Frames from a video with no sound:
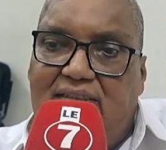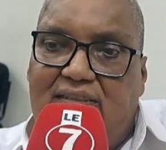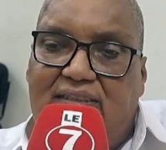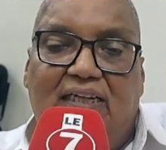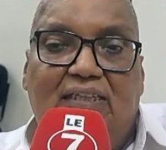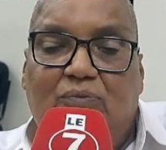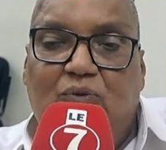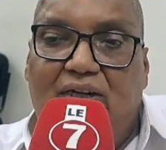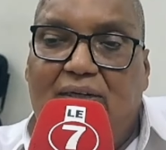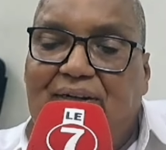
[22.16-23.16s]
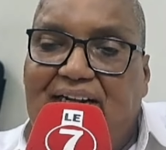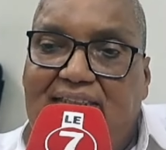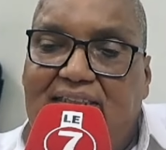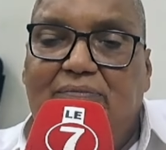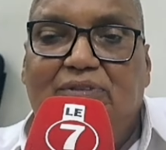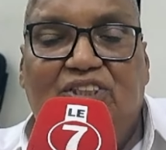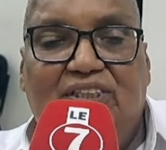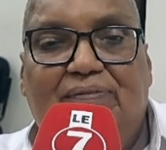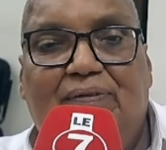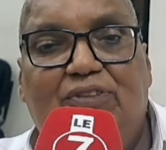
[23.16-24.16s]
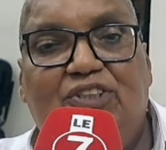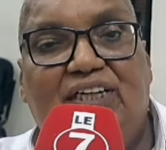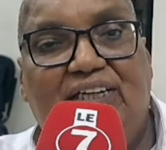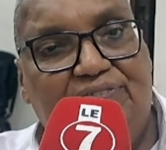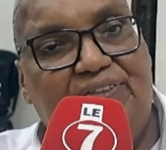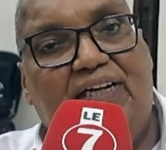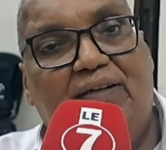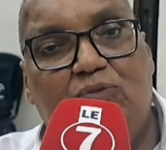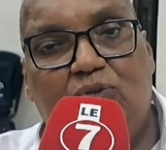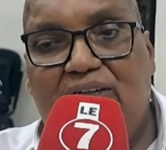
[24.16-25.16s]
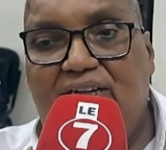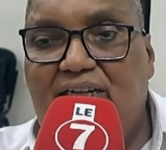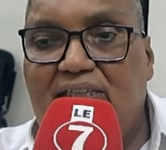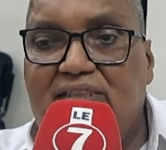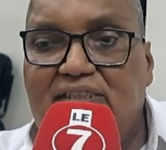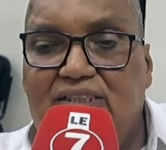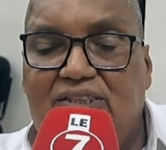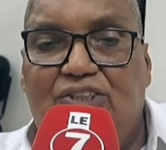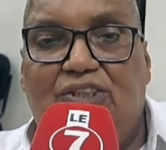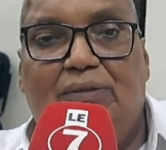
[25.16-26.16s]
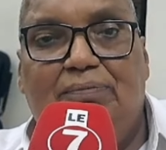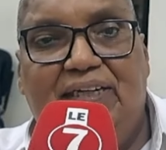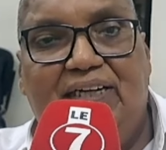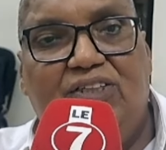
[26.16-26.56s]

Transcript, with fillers: نستقطبوا اكبر عدد من الشباب نجحنا فيها الحمد لله جميع